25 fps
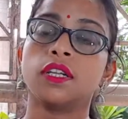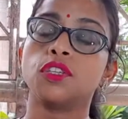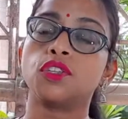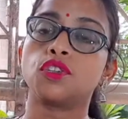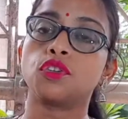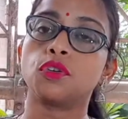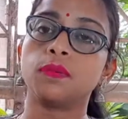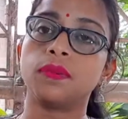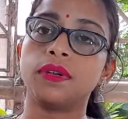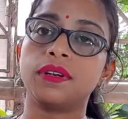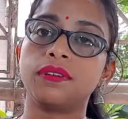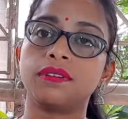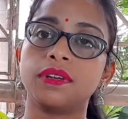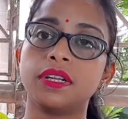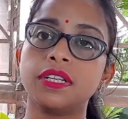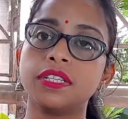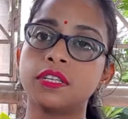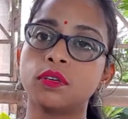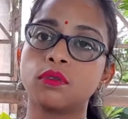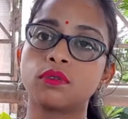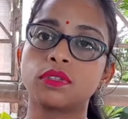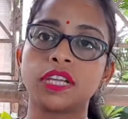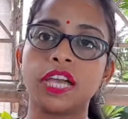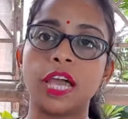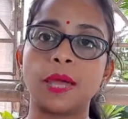जो
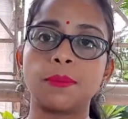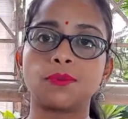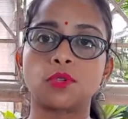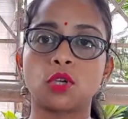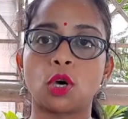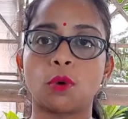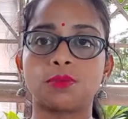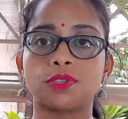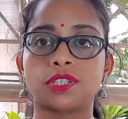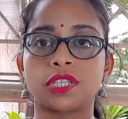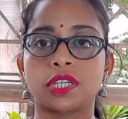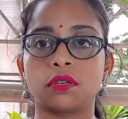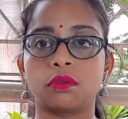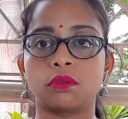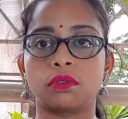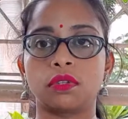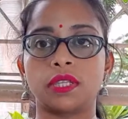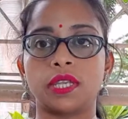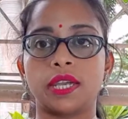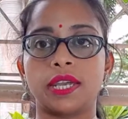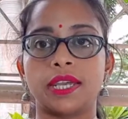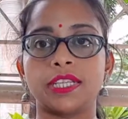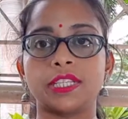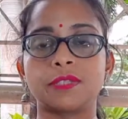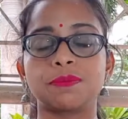मिनरल्स है उसका एब्जॉर्बशन
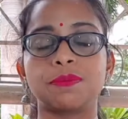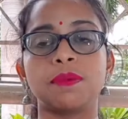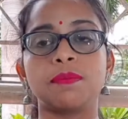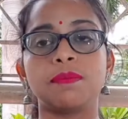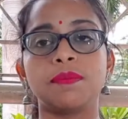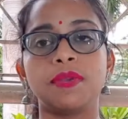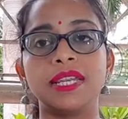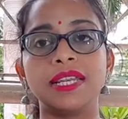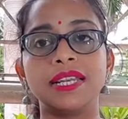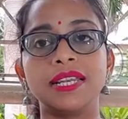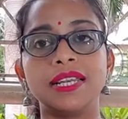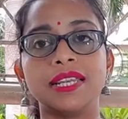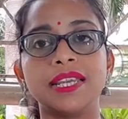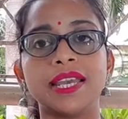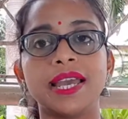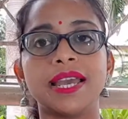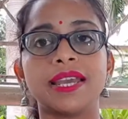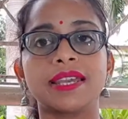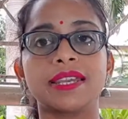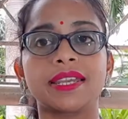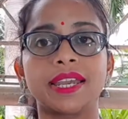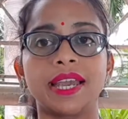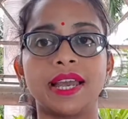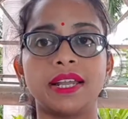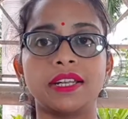होता है इसमें मेनली है
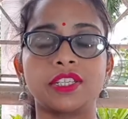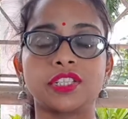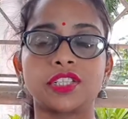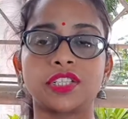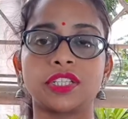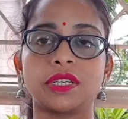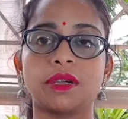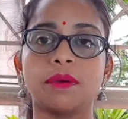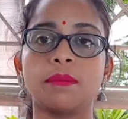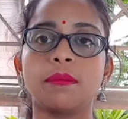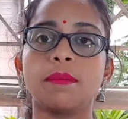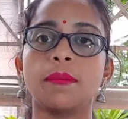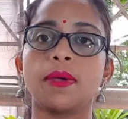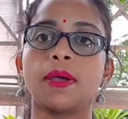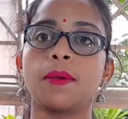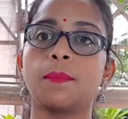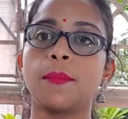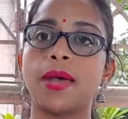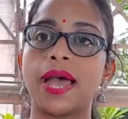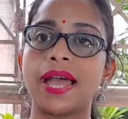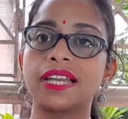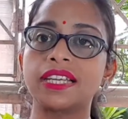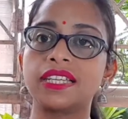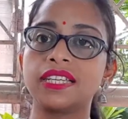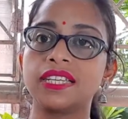कैल्शियम
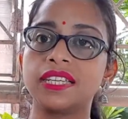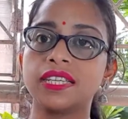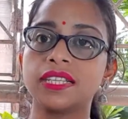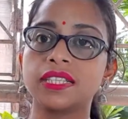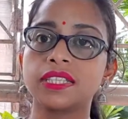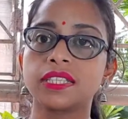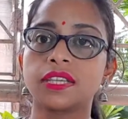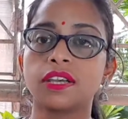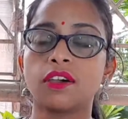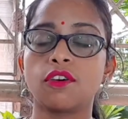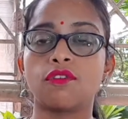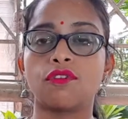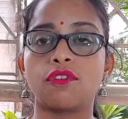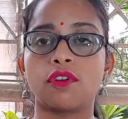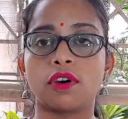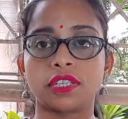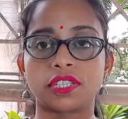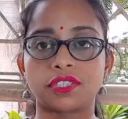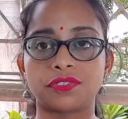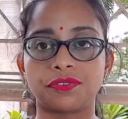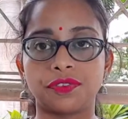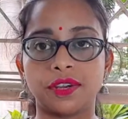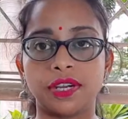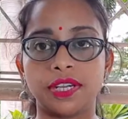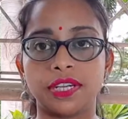मैगनीस
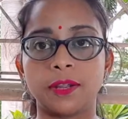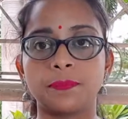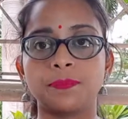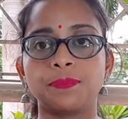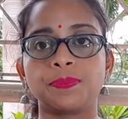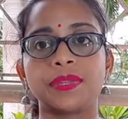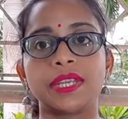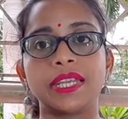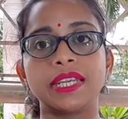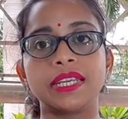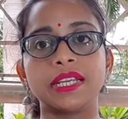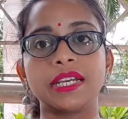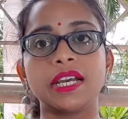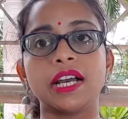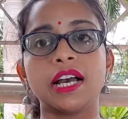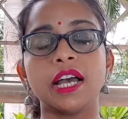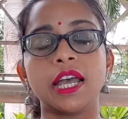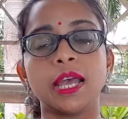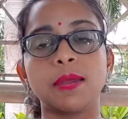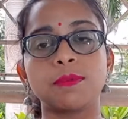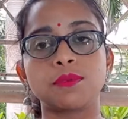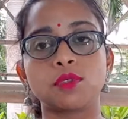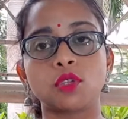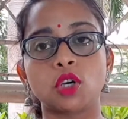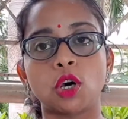फॉस्फेट इनका
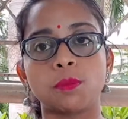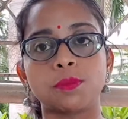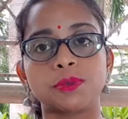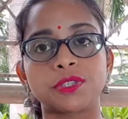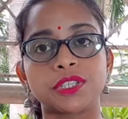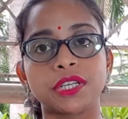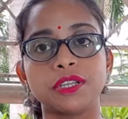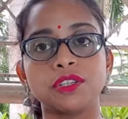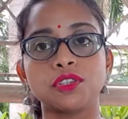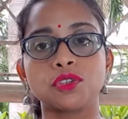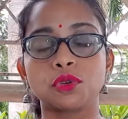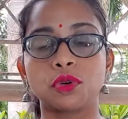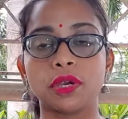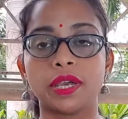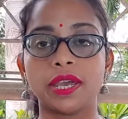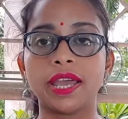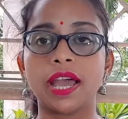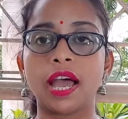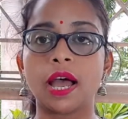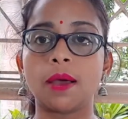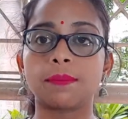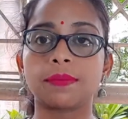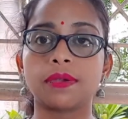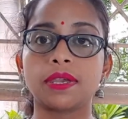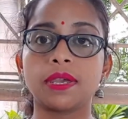एब्जॉर्बशन जो है
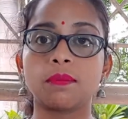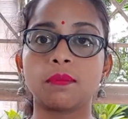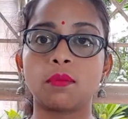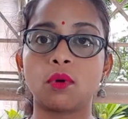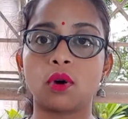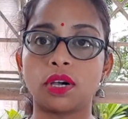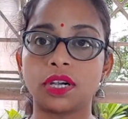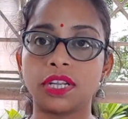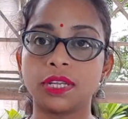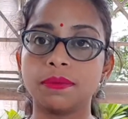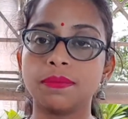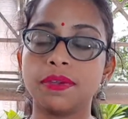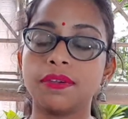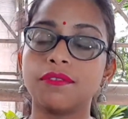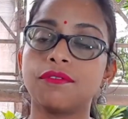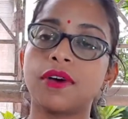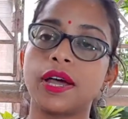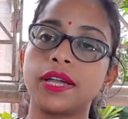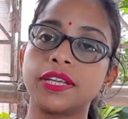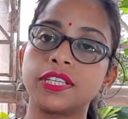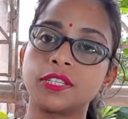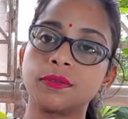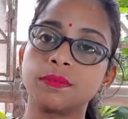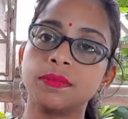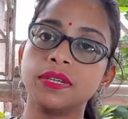आपके बॉडी में
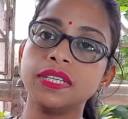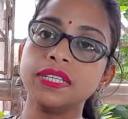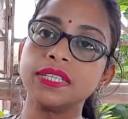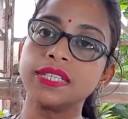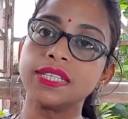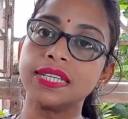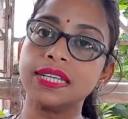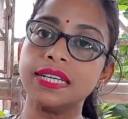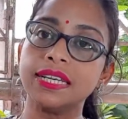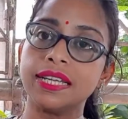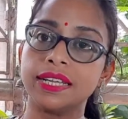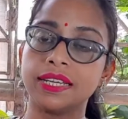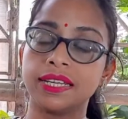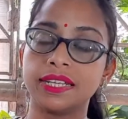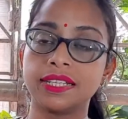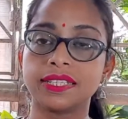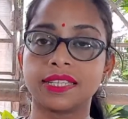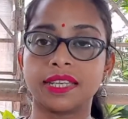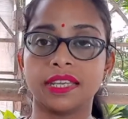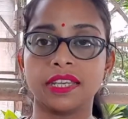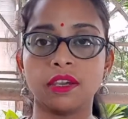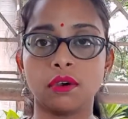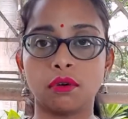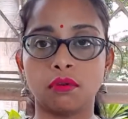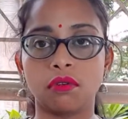वाइटमिन डी लेने
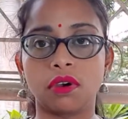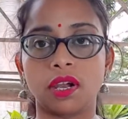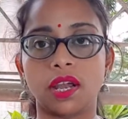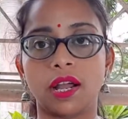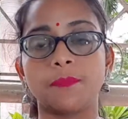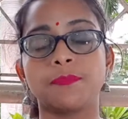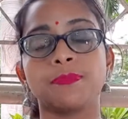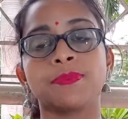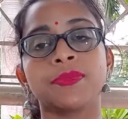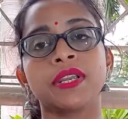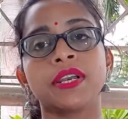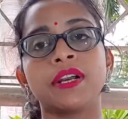से ही होगा